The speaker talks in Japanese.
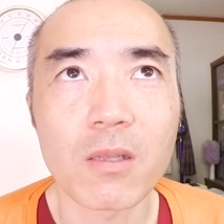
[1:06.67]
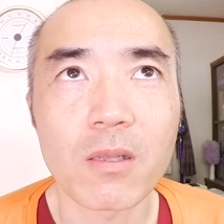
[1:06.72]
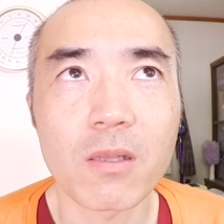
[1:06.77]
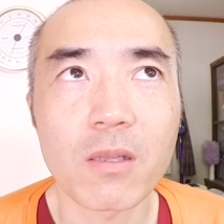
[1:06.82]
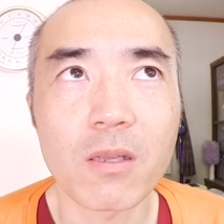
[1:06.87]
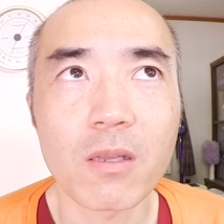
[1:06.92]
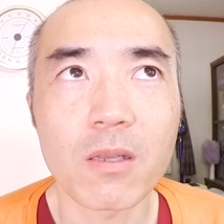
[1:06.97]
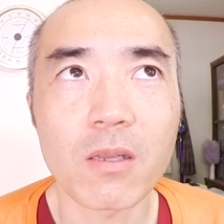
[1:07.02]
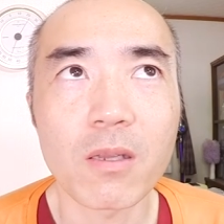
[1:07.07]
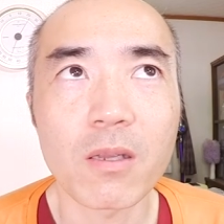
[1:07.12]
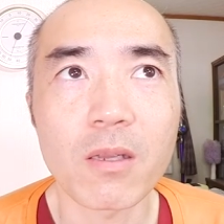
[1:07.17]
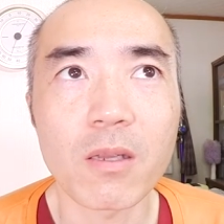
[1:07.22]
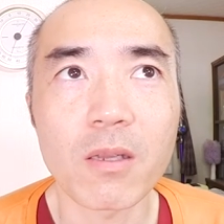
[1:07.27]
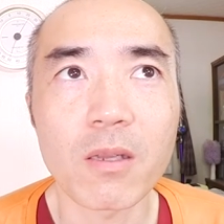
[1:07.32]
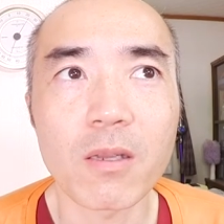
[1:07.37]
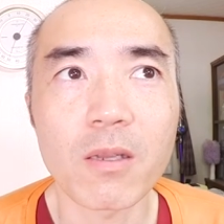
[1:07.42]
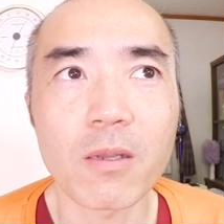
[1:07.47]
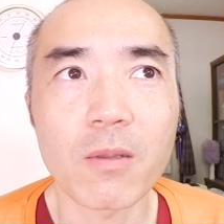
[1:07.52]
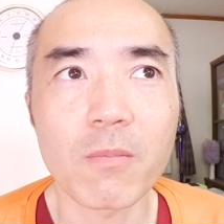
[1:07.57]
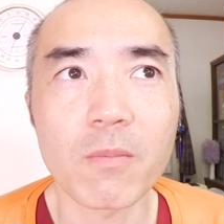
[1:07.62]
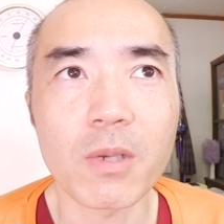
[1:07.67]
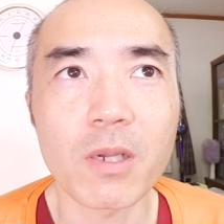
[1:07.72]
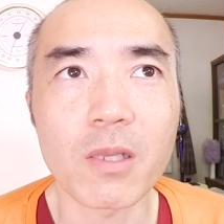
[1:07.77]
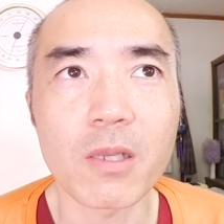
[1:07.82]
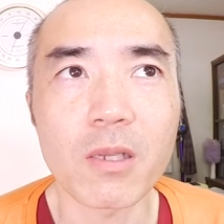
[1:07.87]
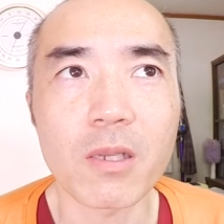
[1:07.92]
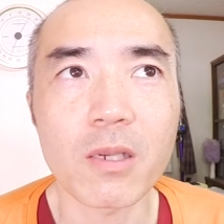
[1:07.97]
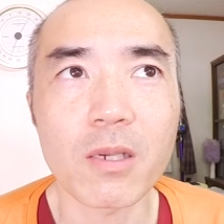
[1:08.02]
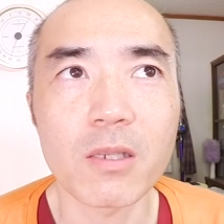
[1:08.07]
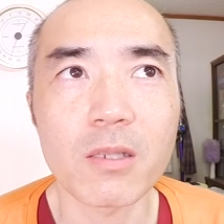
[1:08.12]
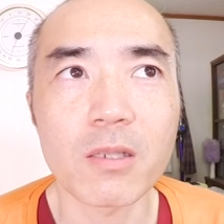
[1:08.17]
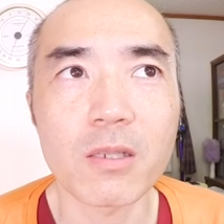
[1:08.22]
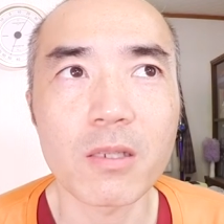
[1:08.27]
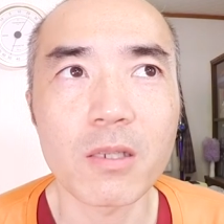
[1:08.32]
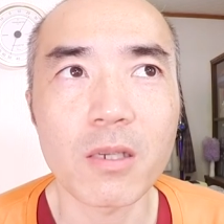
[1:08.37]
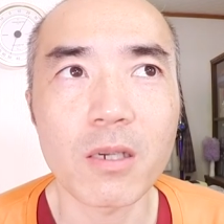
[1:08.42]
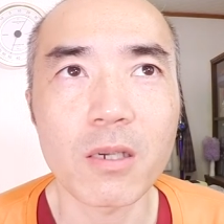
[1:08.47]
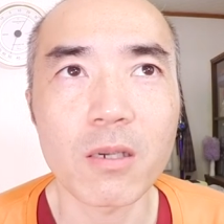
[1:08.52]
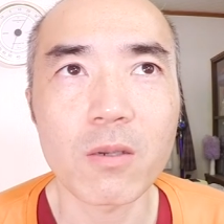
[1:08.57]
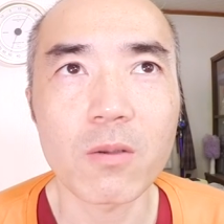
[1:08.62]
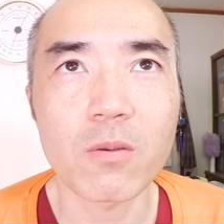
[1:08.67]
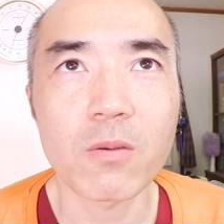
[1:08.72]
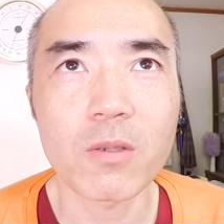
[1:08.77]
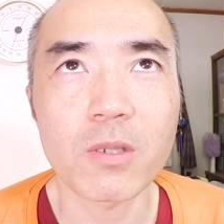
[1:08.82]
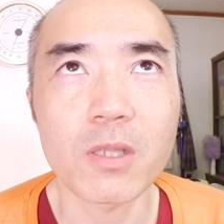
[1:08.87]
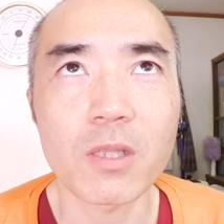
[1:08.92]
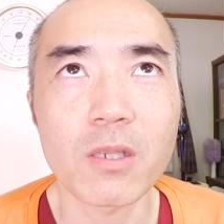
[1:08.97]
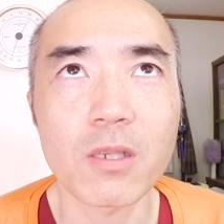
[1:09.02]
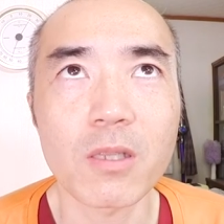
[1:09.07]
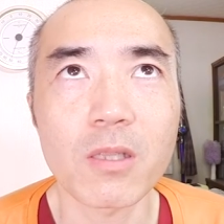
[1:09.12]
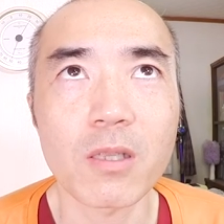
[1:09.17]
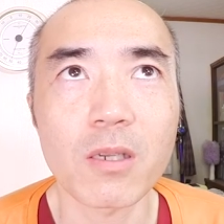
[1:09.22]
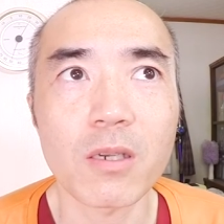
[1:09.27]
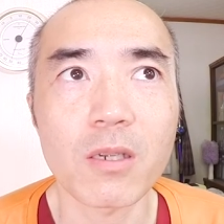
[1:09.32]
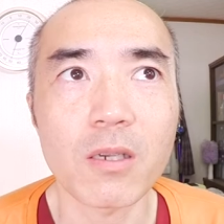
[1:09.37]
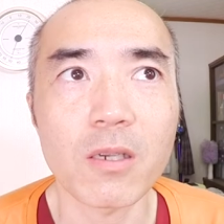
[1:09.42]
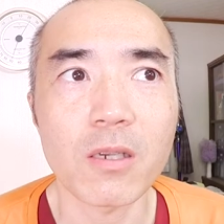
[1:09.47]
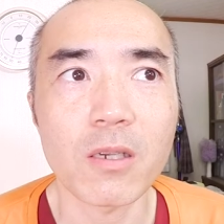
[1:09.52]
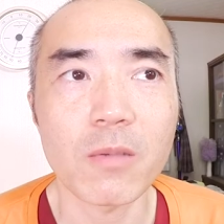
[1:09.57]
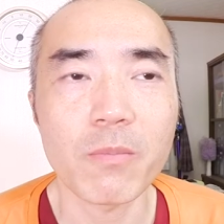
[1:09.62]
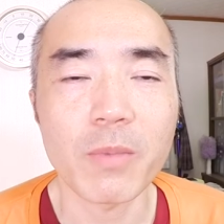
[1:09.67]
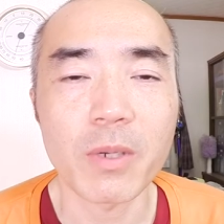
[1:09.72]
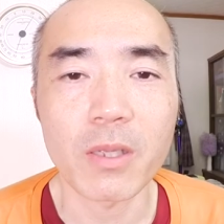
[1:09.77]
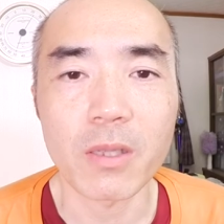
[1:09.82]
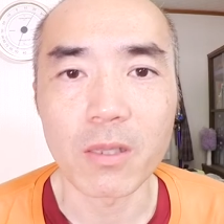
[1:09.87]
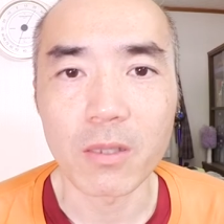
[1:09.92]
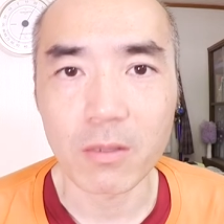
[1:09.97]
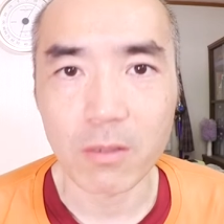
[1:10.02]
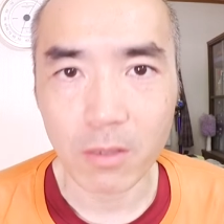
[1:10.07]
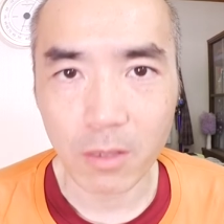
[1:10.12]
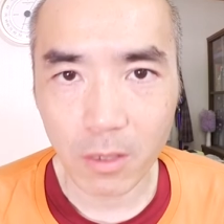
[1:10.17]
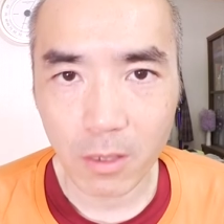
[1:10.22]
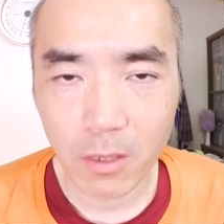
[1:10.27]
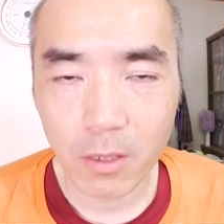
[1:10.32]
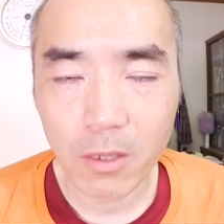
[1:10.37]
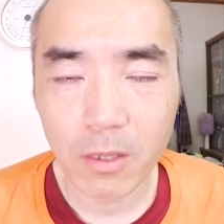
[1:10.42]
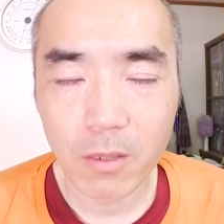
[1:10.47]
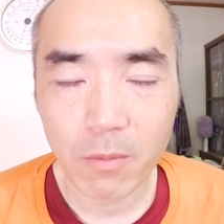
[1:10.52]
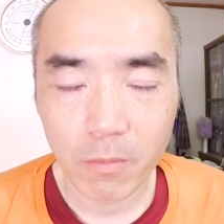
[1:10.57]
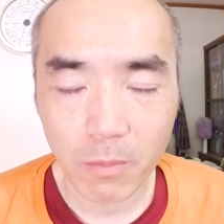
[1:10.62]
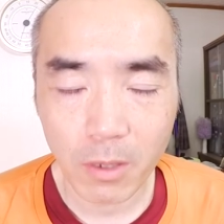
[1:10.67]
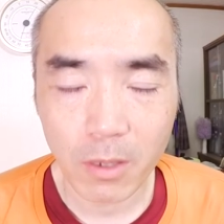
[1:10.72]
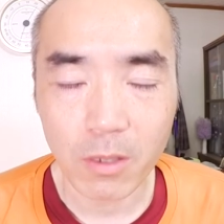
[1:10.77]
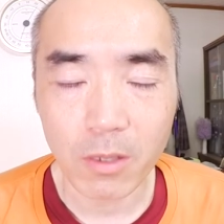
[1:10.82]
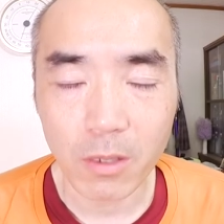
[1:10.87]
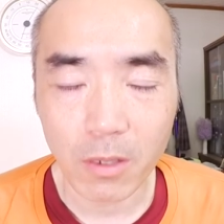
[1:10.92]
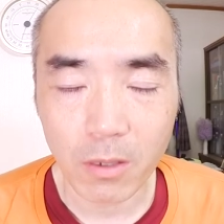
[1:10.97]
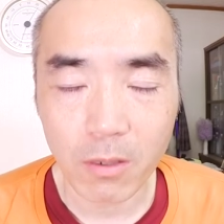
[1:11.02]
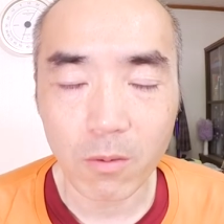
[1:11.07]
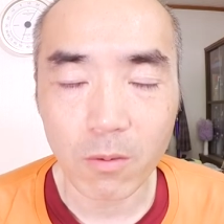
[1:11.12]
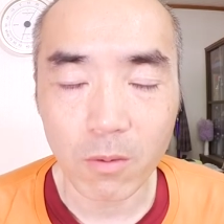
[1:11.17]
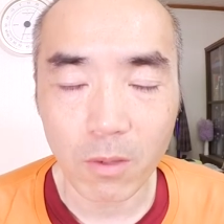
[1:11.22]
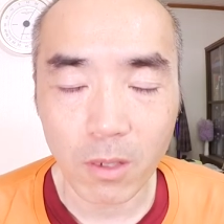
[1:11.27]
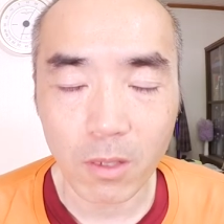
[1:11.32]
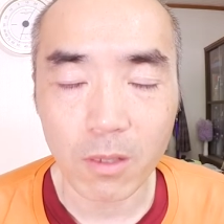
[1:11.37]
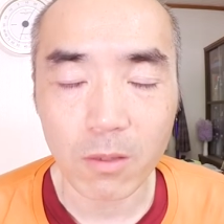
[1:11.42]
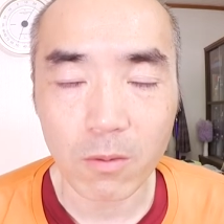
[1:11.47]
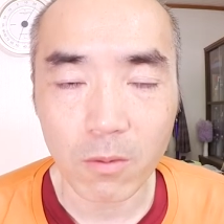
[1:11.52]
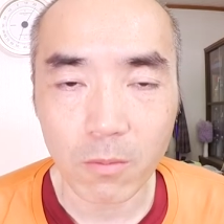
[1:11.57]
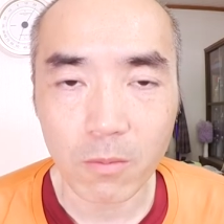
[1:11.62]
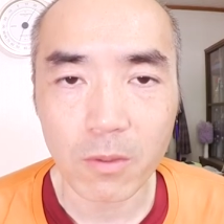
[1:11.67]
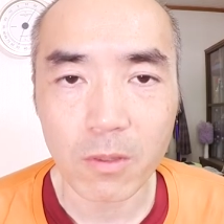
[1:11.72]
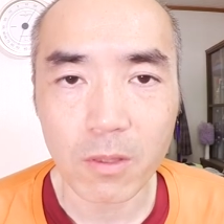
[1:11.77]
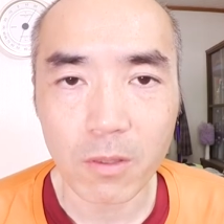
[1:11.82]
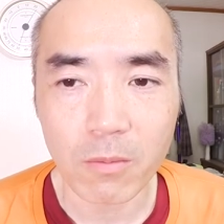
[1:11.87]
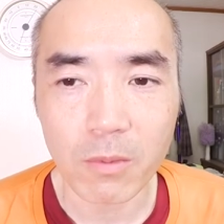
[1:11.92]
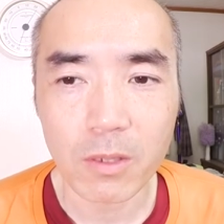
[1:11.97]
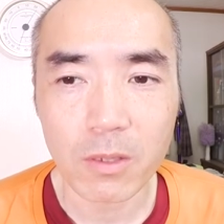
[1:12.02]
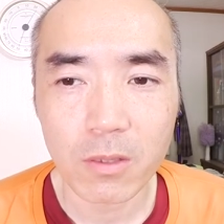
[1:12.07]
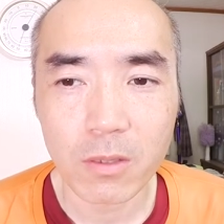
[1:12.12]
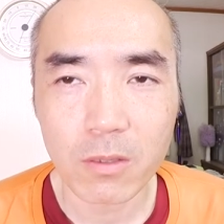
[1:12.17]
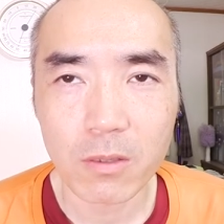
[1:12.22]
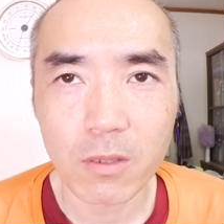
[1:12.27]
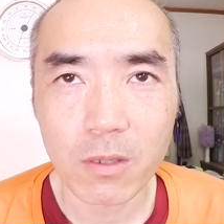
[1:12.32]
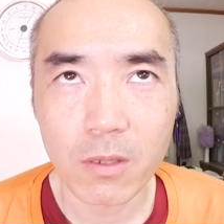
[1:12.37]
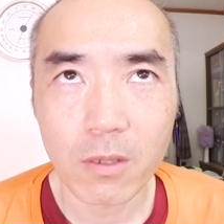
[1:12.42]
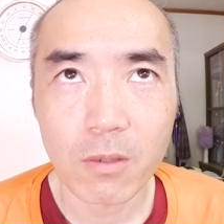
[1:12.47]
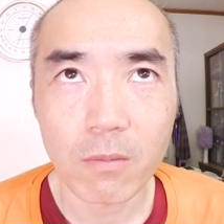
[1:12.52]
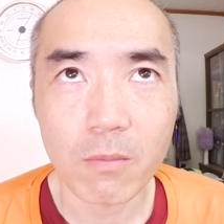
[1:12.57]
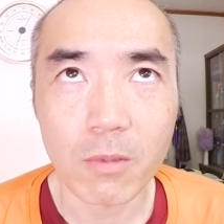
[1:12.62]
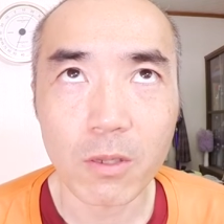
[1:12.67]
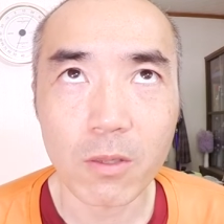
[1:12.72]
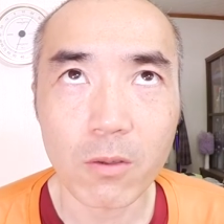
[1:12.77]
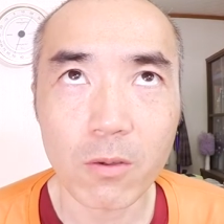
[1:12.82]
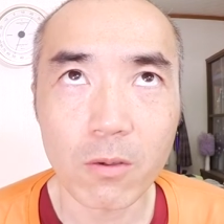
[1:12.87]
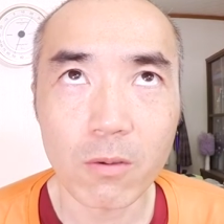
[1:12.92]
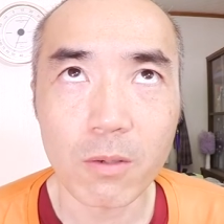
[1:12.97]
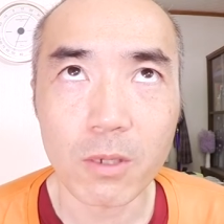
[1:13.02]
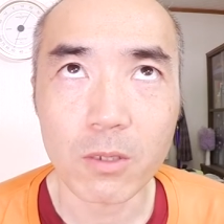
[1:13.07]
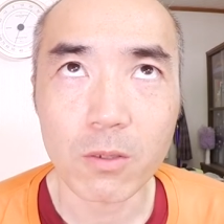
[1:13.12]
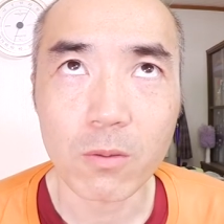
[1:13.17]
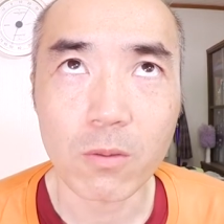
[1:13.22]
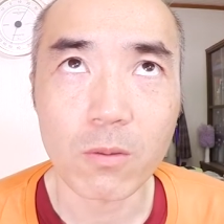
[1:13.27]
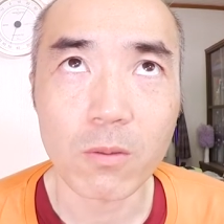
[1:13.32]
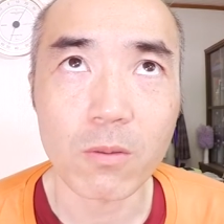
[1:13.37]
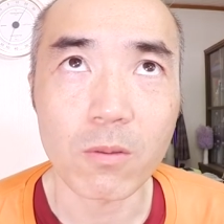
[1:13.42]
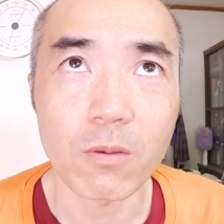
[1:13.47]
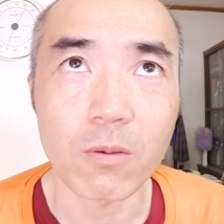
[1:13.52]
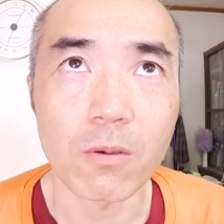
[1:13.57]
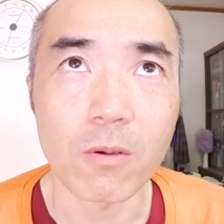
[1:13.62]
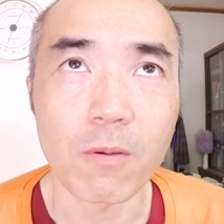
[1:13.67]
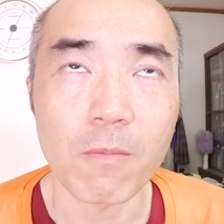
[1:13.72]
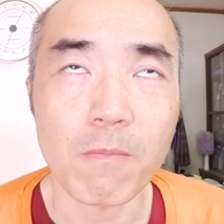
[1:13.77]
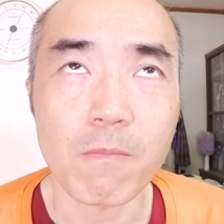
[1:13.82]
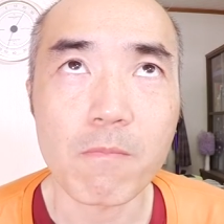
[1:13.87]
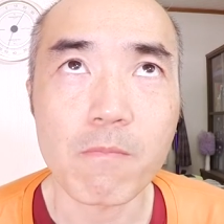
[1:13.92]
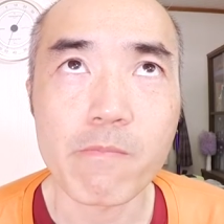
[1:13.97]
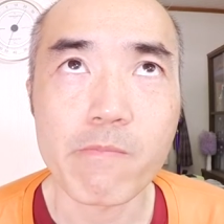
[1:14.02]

でまあいい感じに発酵してきたらパンですねパン焼こうかなと思ってます、まあ、今日はちょっと、